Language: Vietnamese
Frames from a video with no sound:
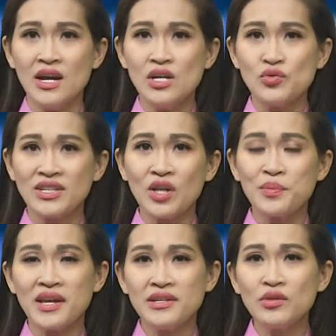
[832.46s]
Truyền thông
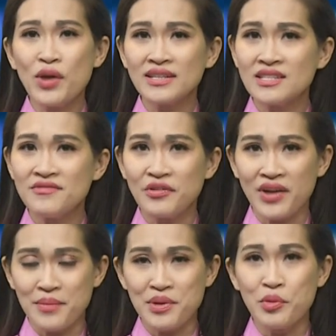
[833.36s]
nhà nước loan tin vào
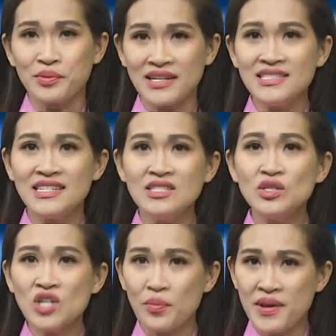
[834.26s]
ngày 11 tháng 9
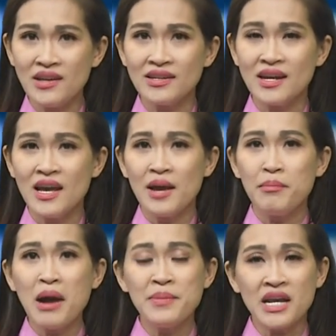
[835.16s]
cho biết,
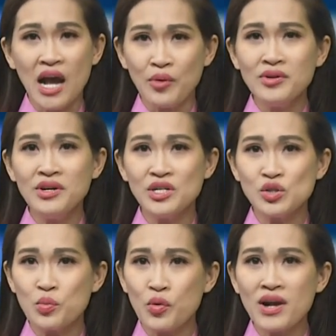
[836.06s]
ba bị cáo người
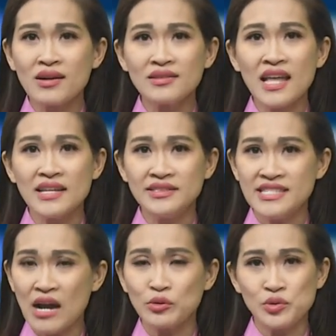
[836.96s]
Trung Quốc có tên
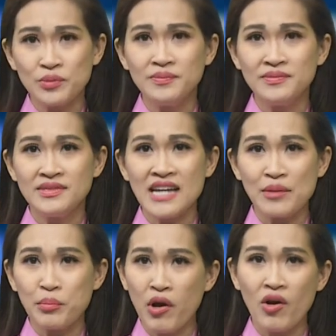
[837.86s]
Zhao Chung,
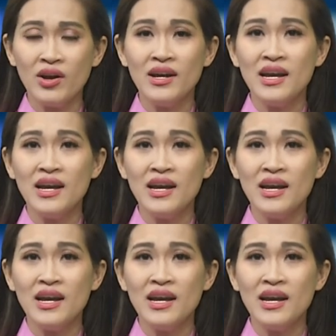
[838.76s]
Yan Bo.